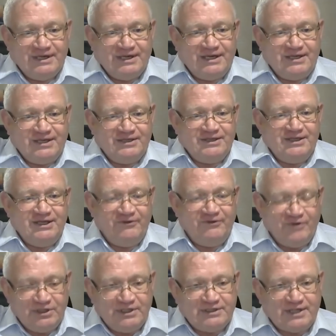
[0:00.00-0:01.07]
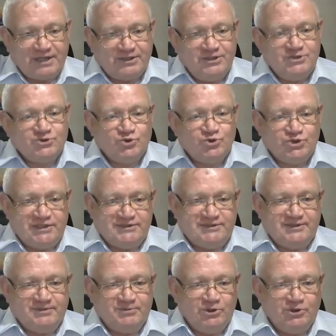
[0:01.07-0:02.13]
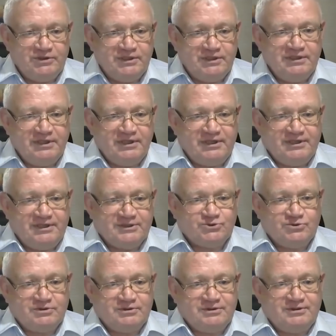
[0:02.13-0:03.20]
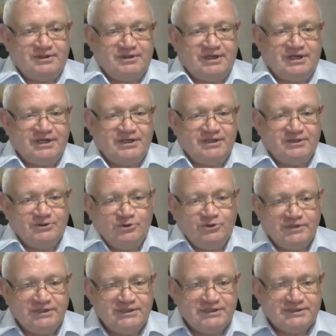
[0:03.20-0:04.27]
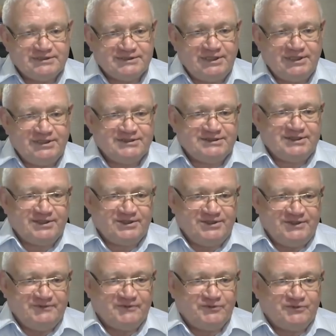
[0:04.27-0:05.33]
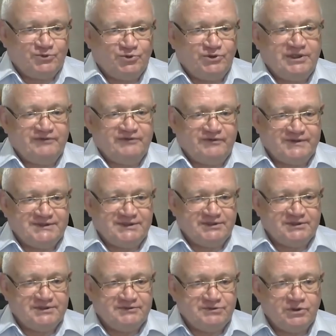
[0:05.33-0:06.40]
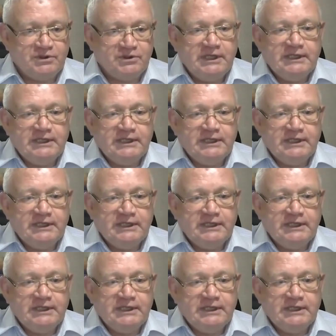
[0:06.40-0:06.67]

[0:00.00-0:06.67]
а, или вернее так, не с участием Лондона, а, э, а Лондон – это столица активов, туда вывозилось все,